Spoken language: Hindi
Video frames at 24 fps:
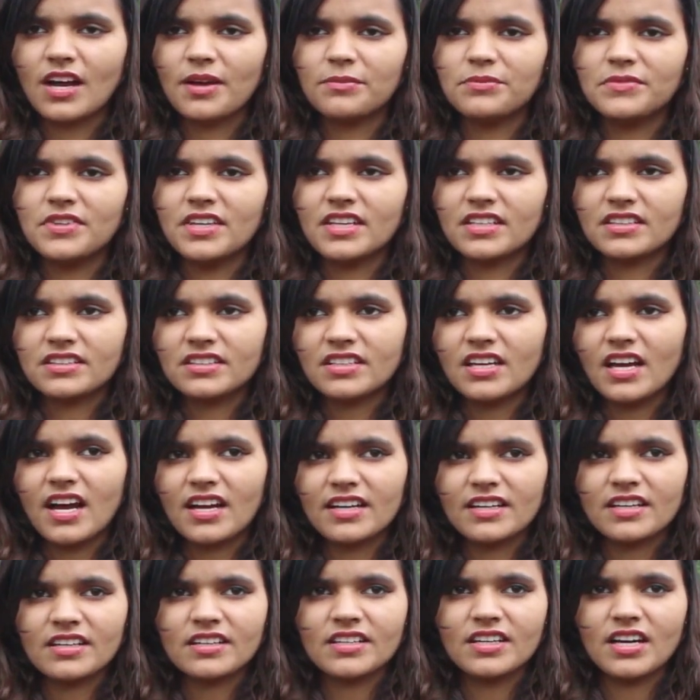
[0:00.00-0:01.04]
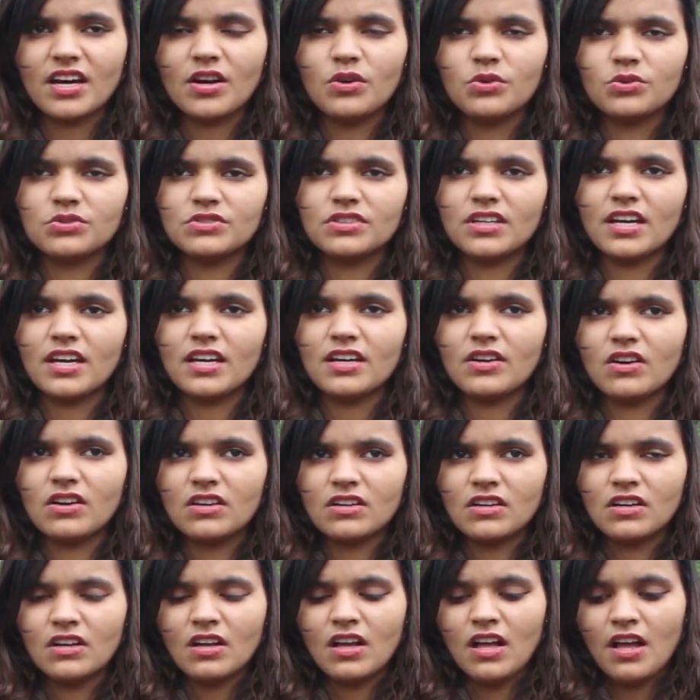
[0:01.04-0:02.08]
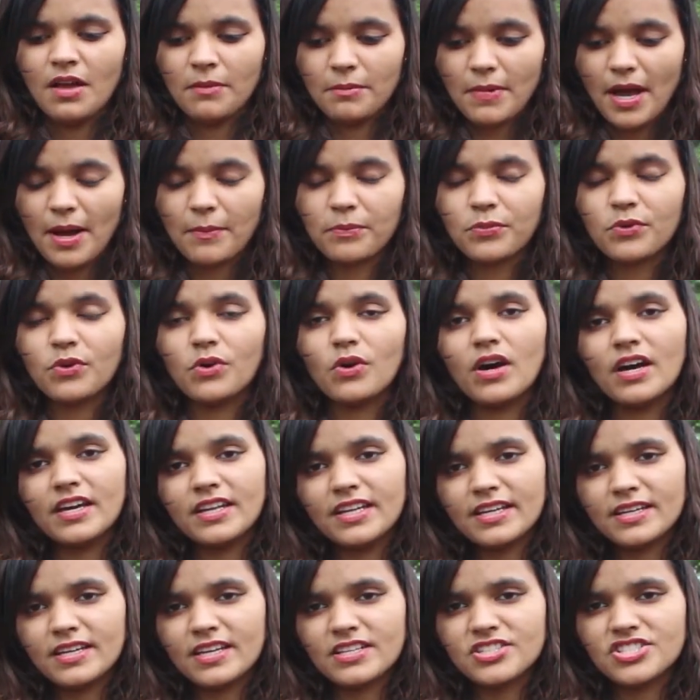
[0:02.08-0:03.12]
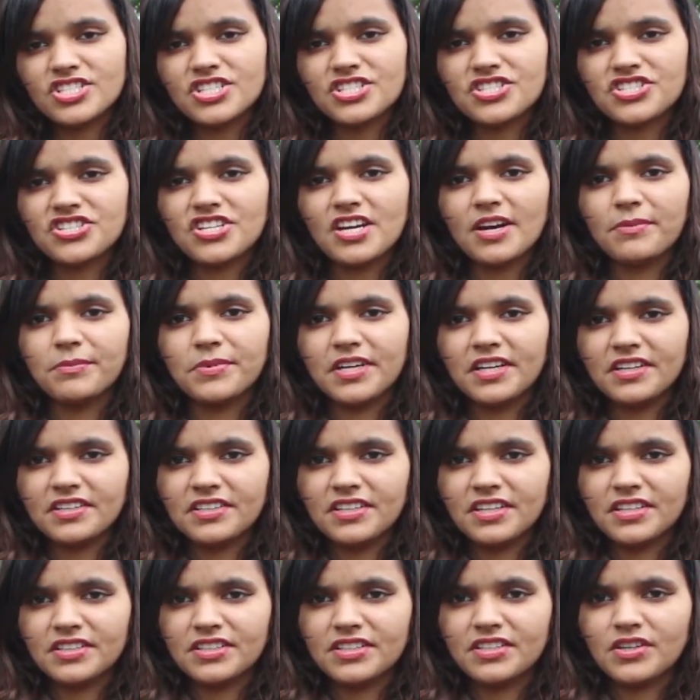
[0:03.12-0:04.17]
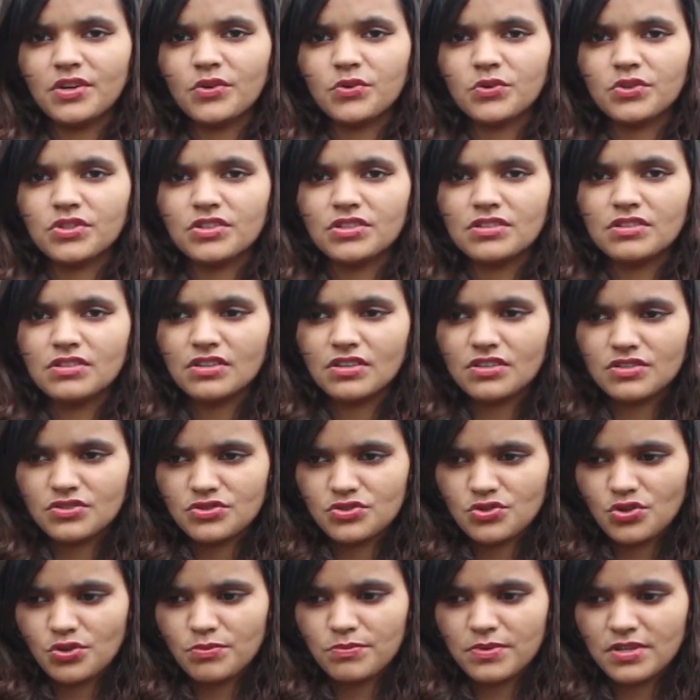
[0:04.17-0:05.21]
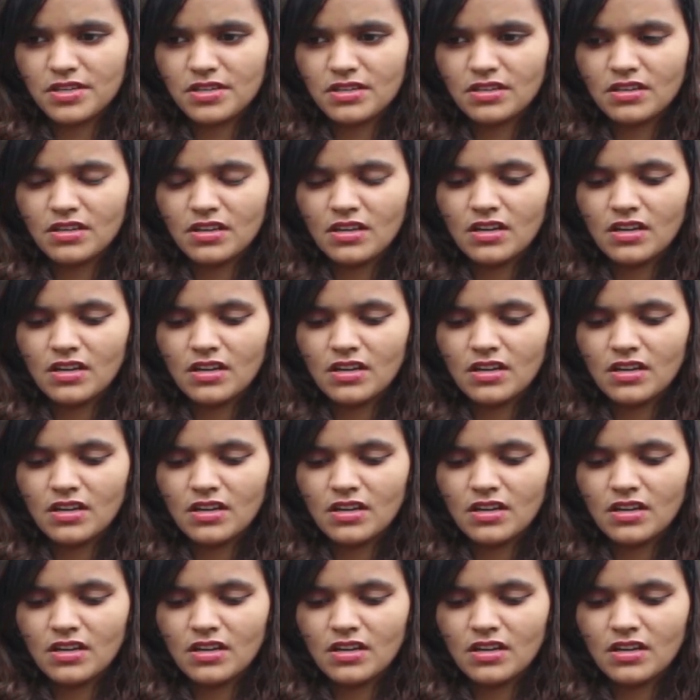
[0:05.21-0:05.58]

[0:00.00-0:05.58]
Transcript: अब देखते आगे क्या होता है मैं आपको हर एक एक चीज़ की अपडेट देती रहूँगी जो भी